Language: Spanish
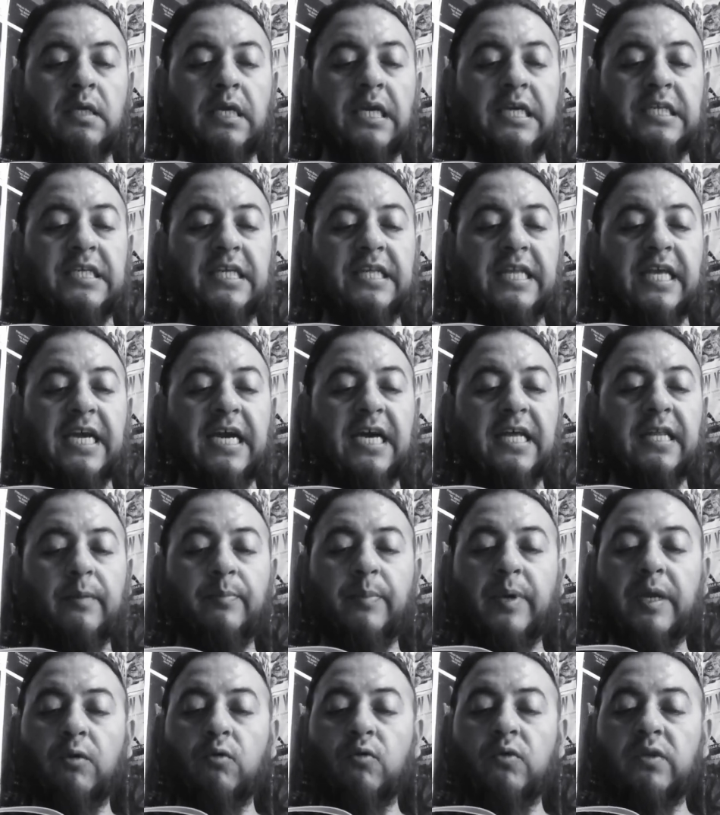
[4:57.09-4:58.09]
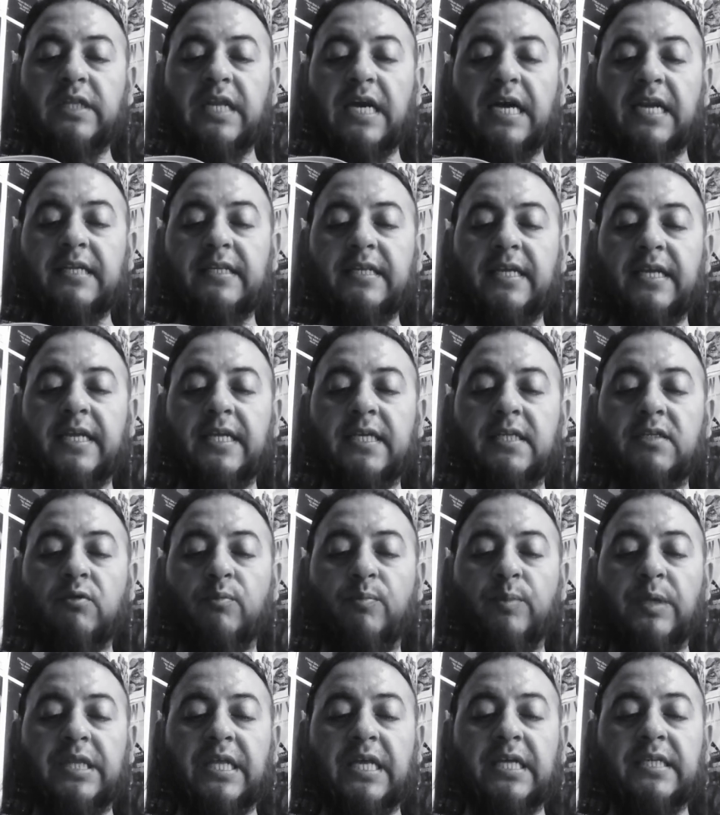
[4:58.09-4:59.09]
y si deja de preguntarse
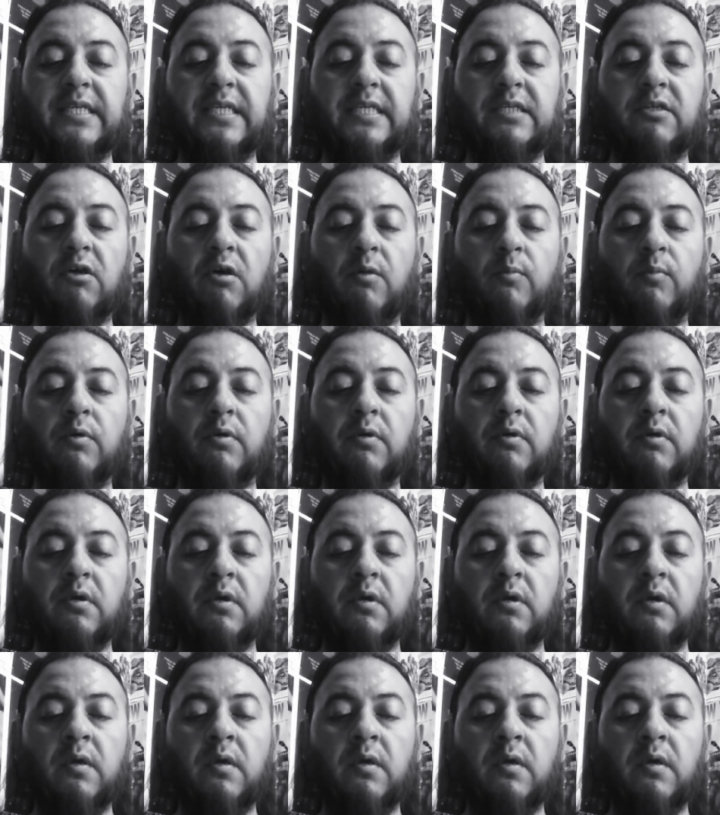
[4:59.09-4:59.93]
estupideces como